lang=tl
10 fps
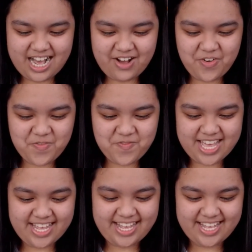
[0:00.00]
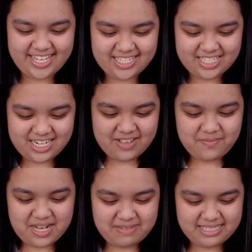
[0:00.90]
Oh my gosh!
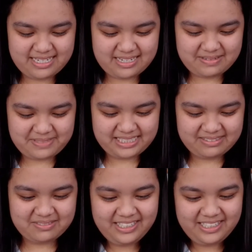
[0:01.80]
Baka masira ako pa ito.